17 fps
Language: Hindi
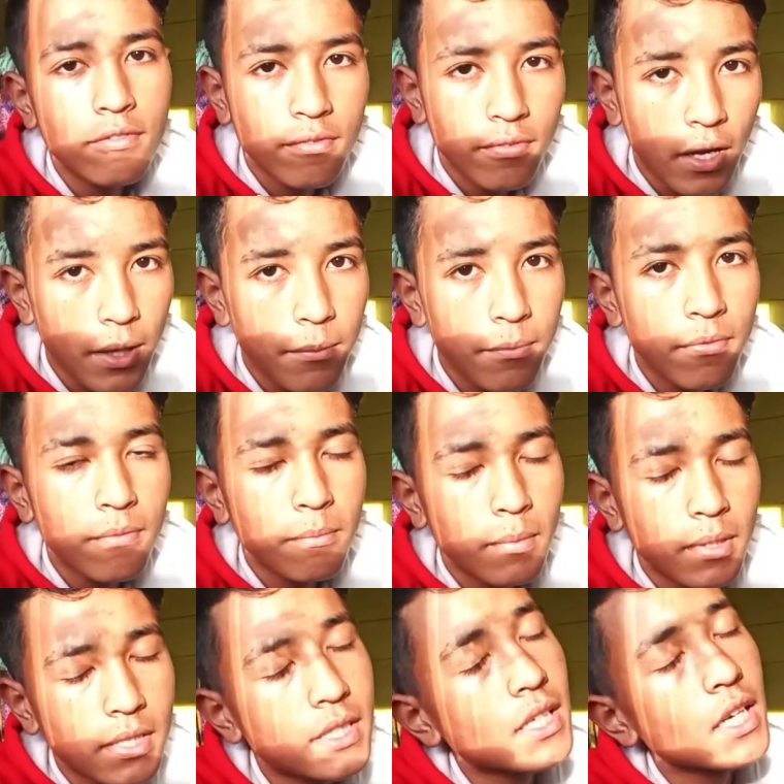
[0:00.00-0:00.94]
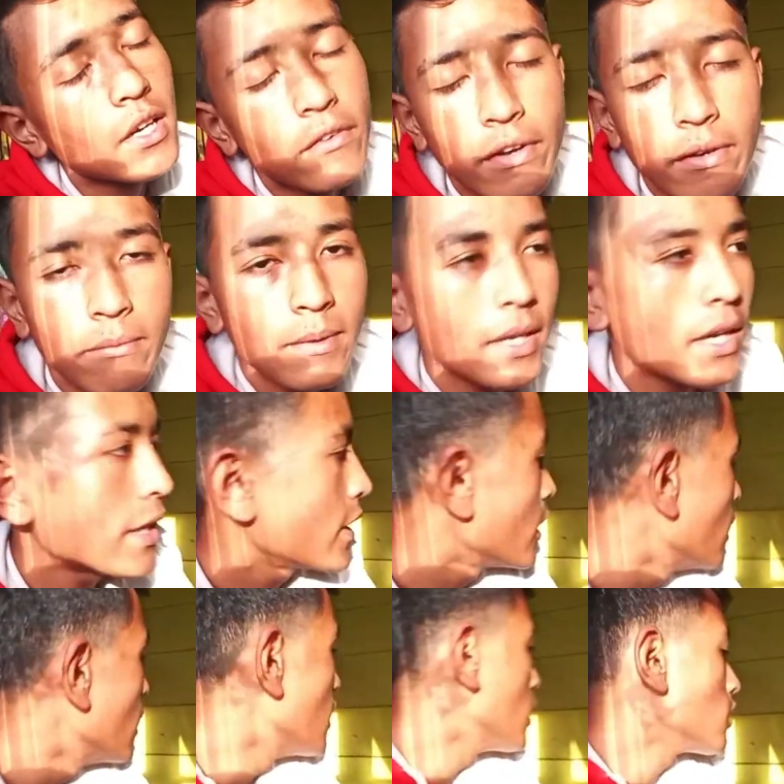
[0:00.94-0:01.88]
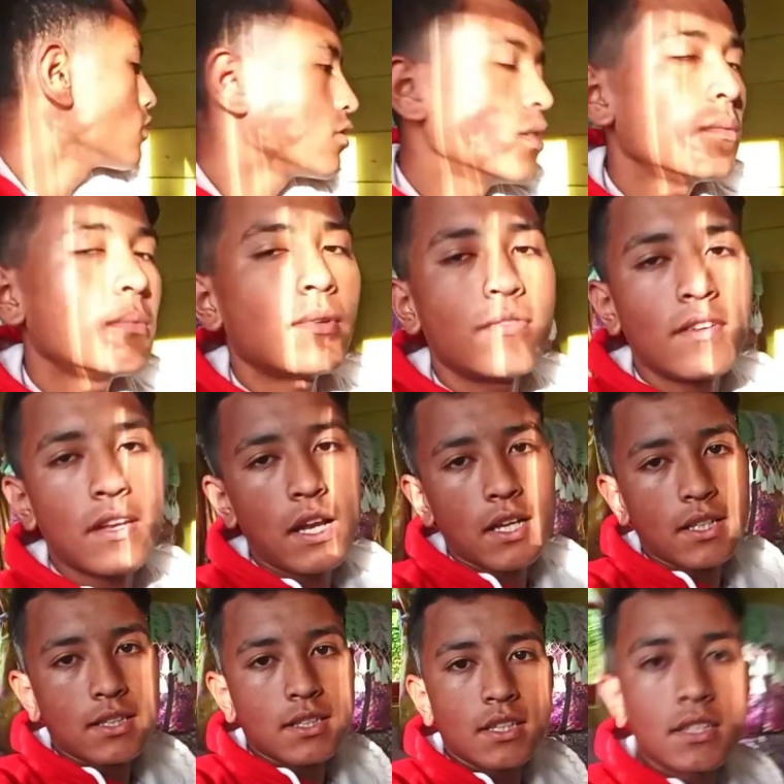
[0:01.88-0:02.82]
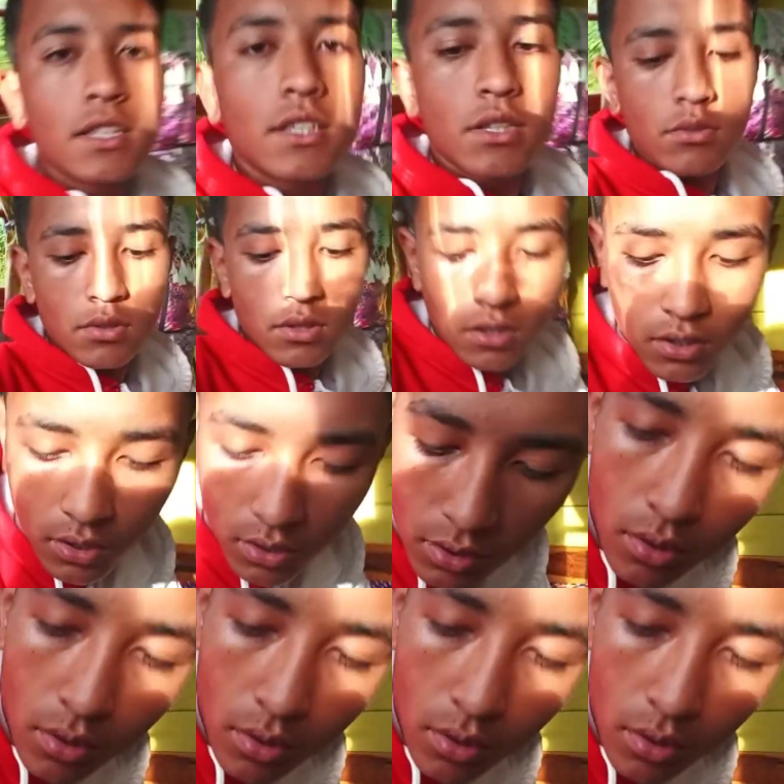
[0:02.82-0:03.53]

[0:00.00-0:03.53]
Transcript: फाइव बज के वन मिनट तो अभी फिलहाल के चलते ट्यूशन